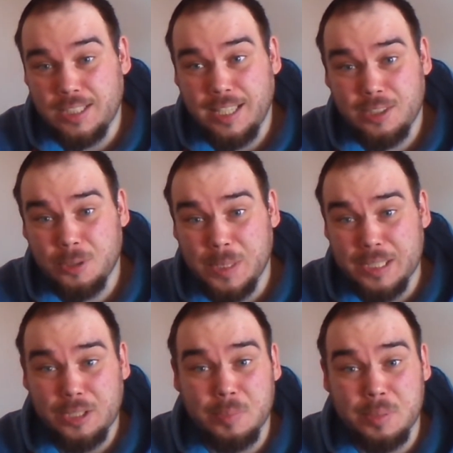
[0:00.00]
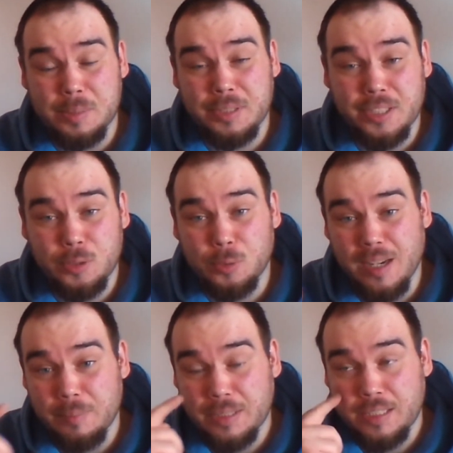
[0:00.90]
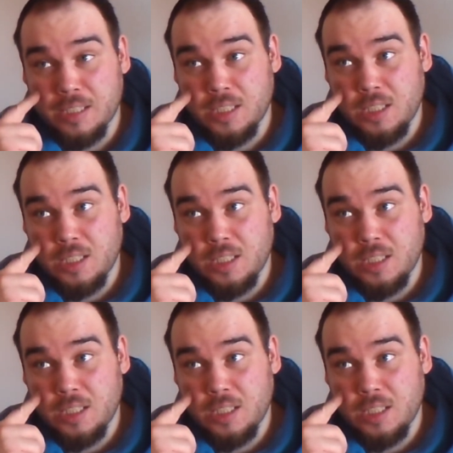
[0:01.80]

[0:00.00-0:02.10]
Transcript: z hasą, a nie dobrymi tytułami.